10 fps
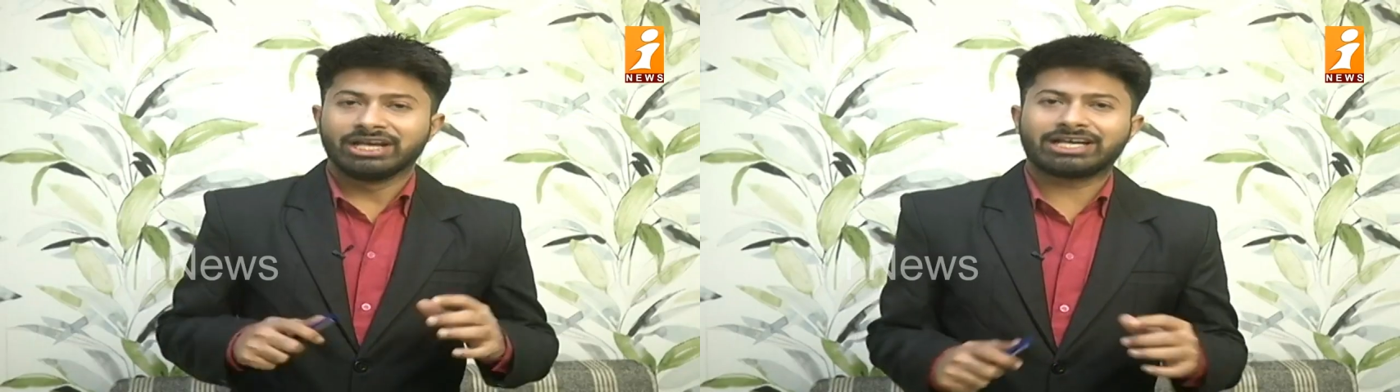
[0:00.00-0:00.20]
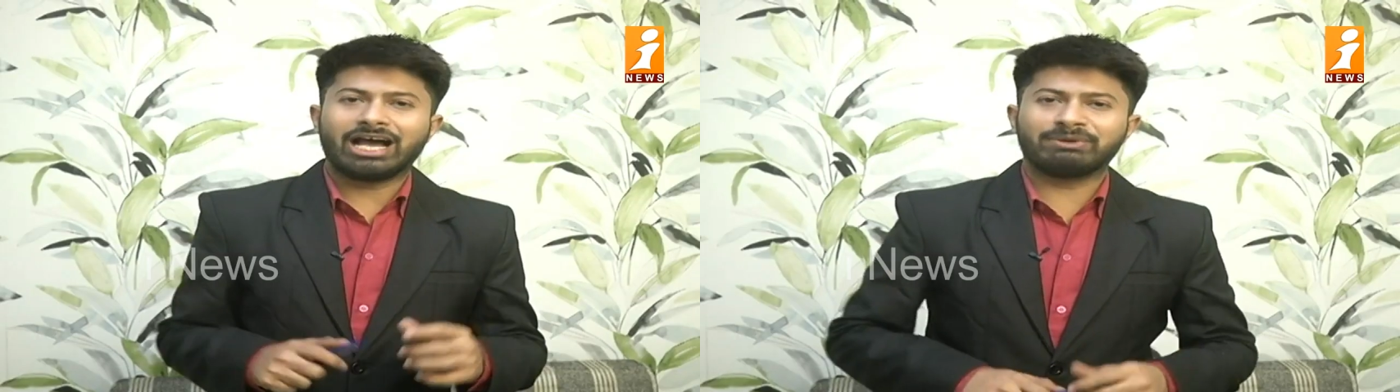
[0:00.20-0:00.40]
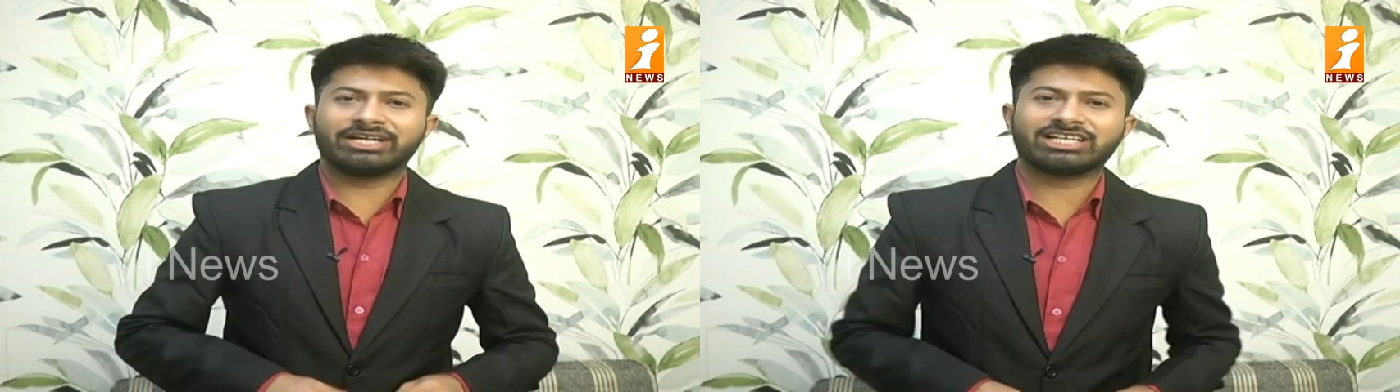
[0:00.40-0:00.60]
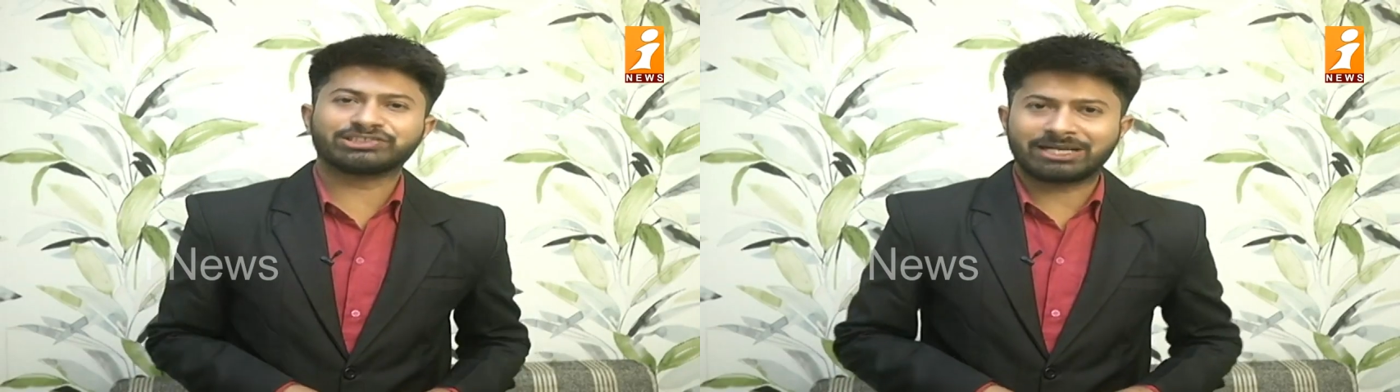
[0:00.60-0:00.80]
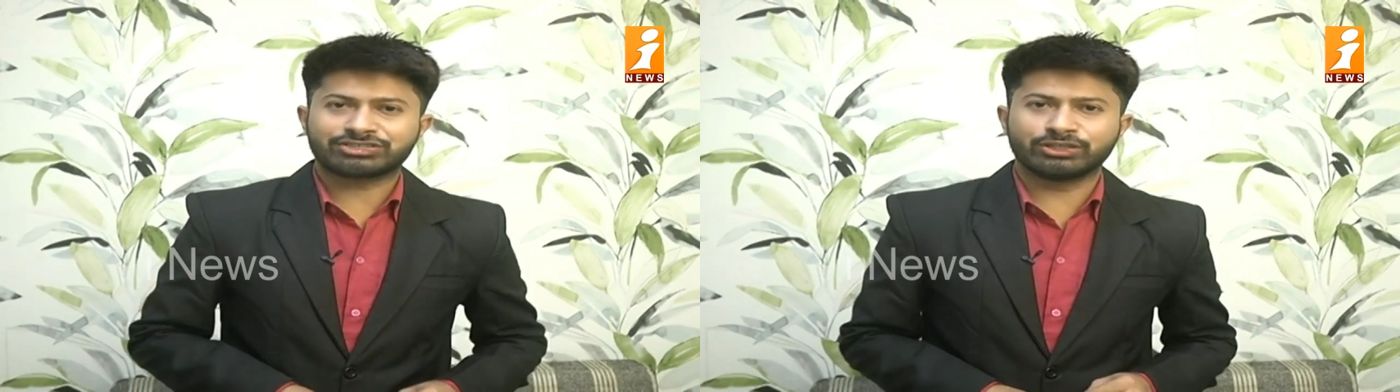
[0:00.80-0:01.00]
కేబినెట్
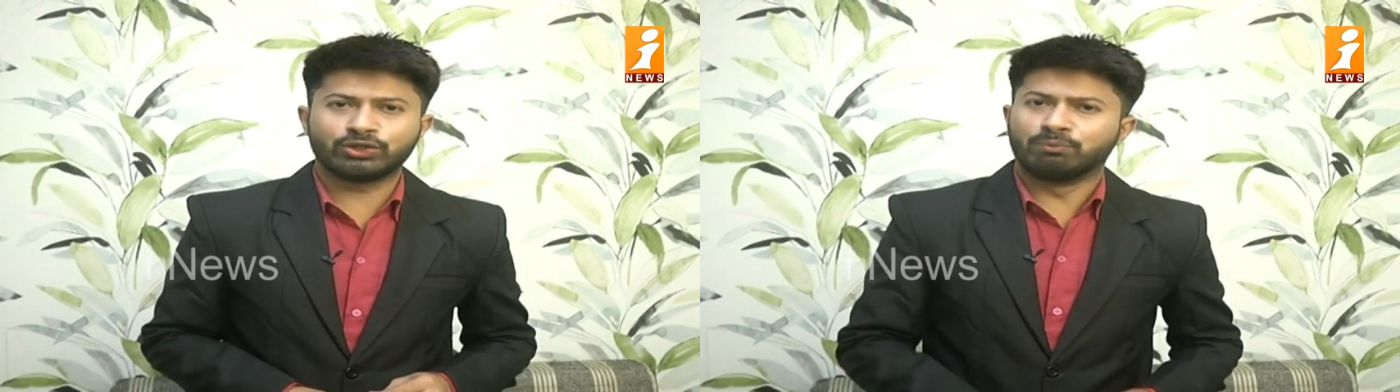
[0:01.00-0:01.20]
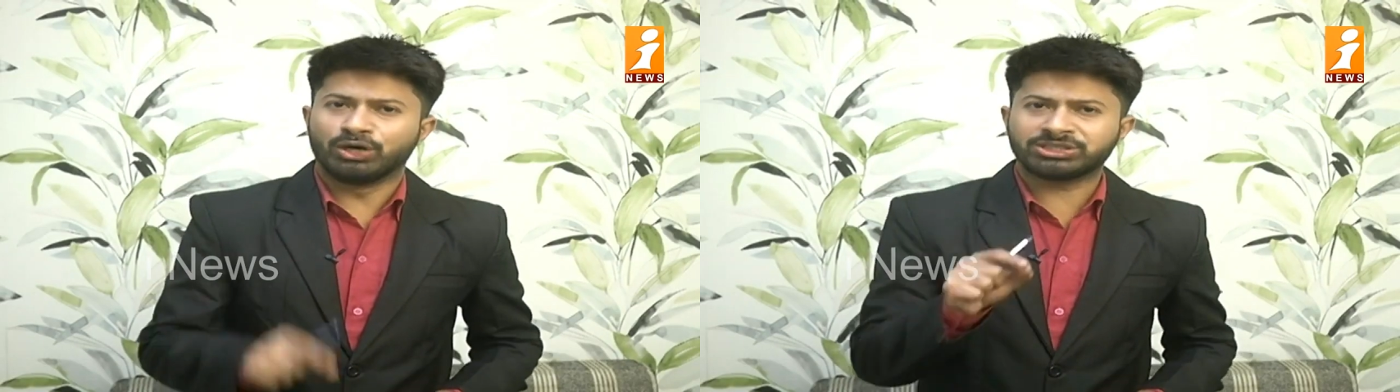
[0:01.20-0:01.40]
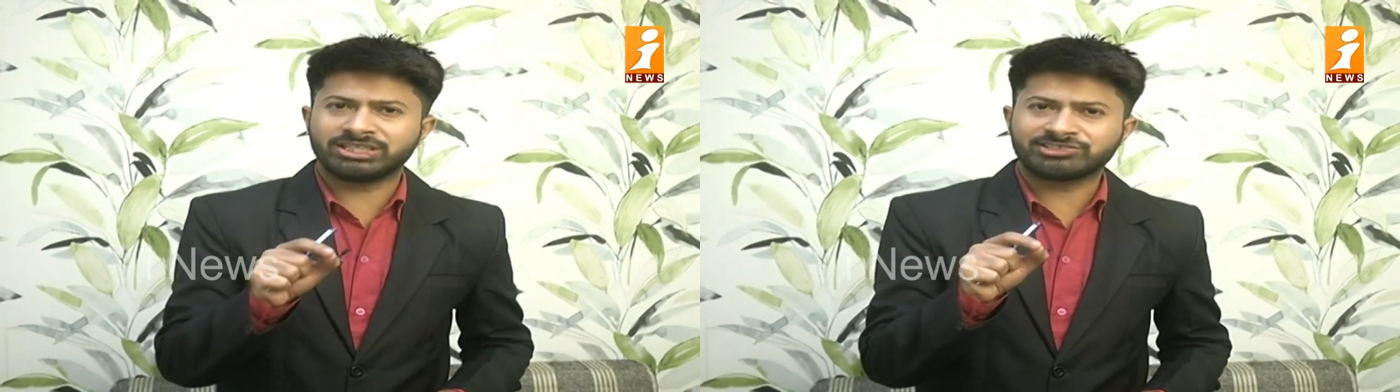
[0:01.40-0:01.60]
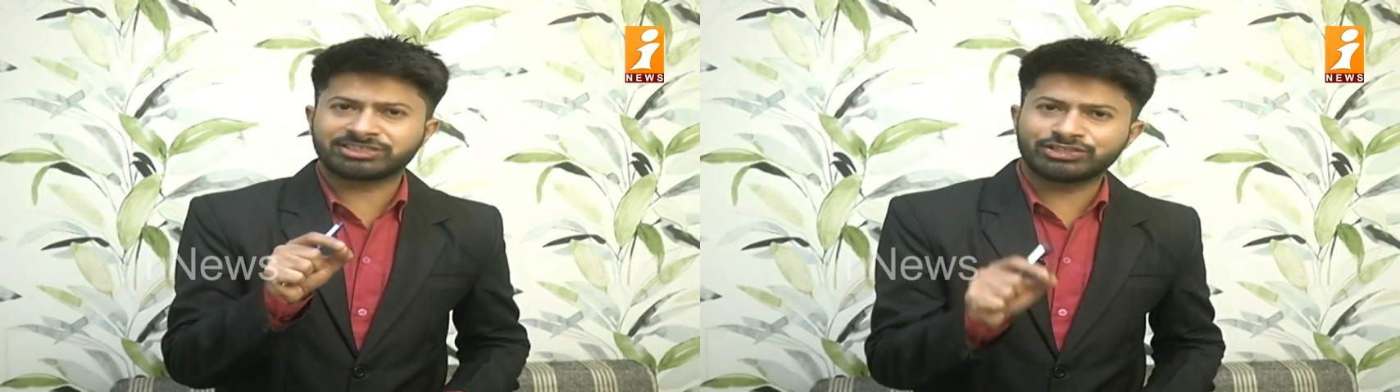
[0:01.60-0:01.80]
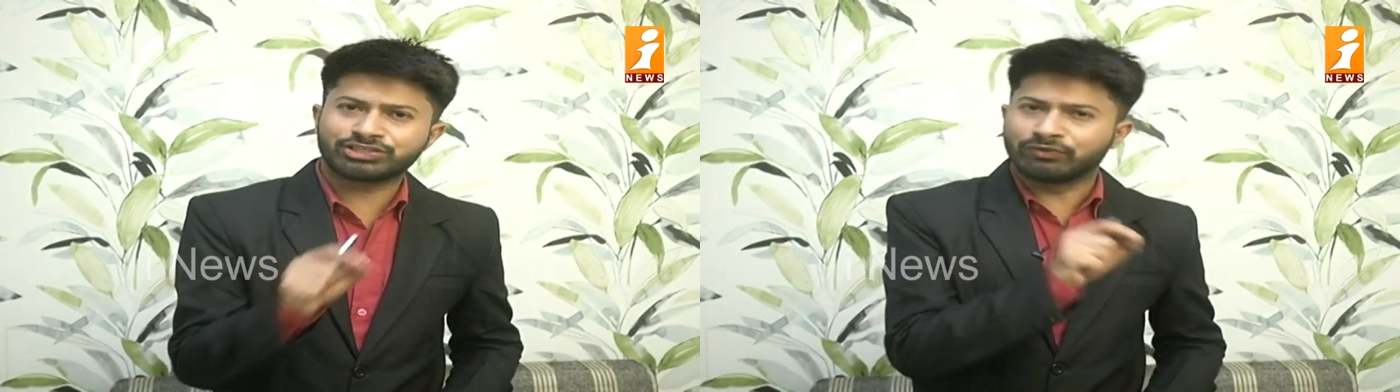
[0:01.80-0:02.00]
ఎక్స్పాన్షన్లో మోదీ
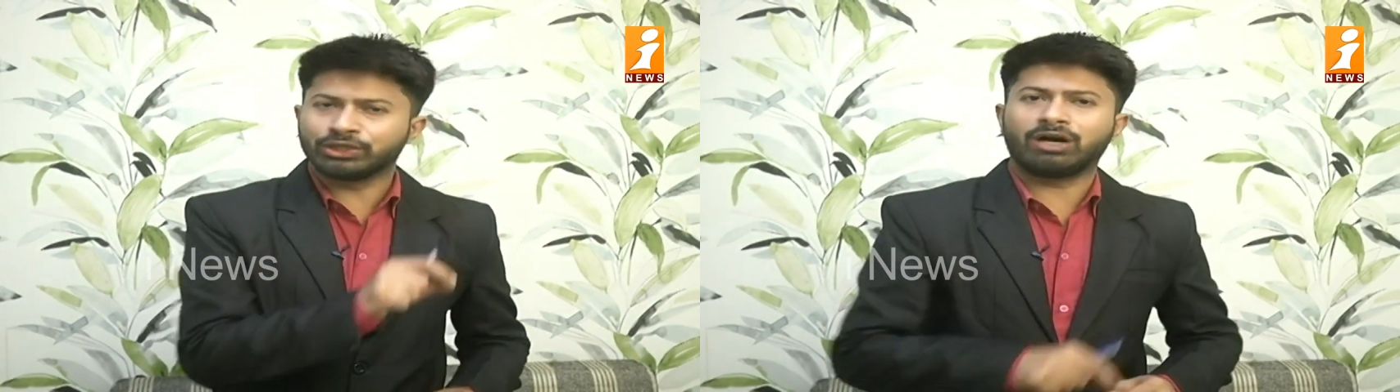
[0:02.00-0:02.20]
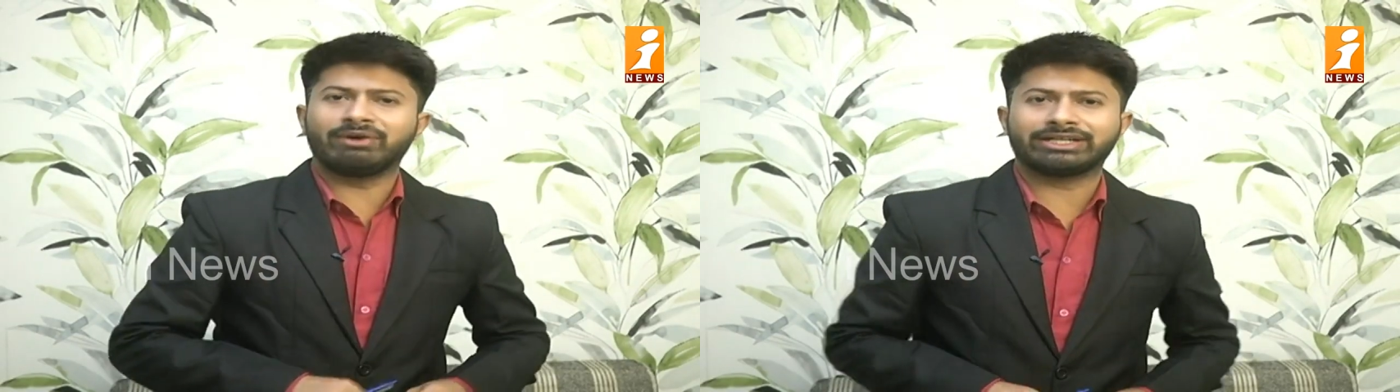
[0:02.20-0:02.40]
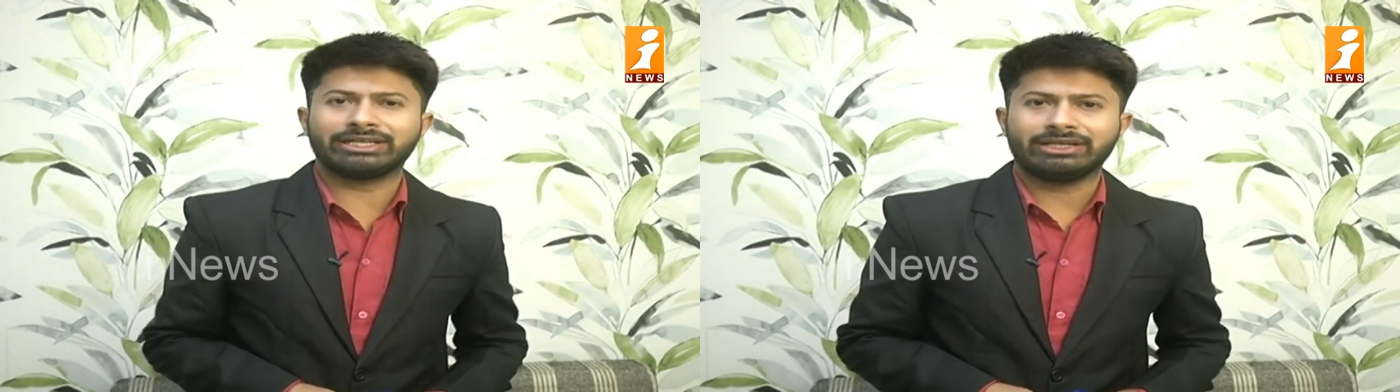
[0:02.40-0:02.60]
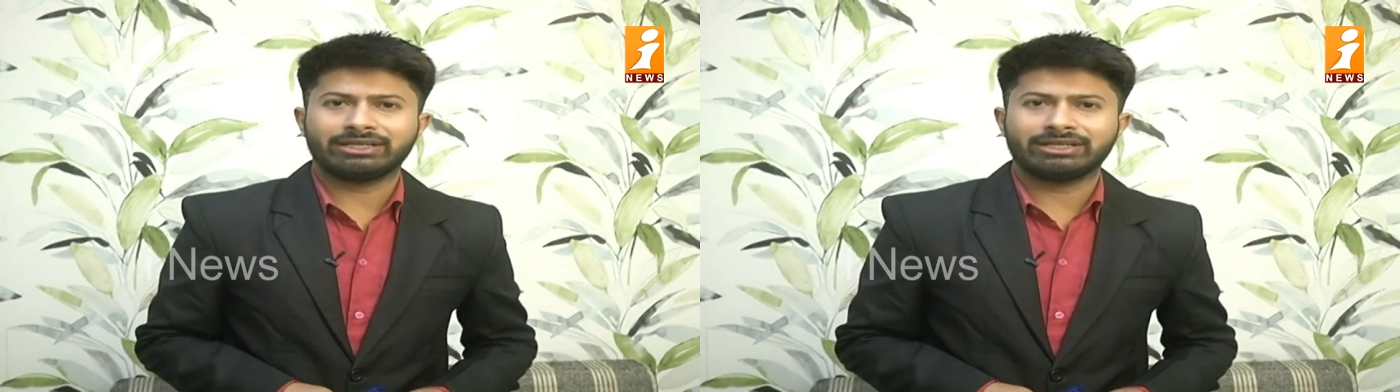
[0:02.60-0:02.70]
అనుసరించిన వ్యూహం ఏంటి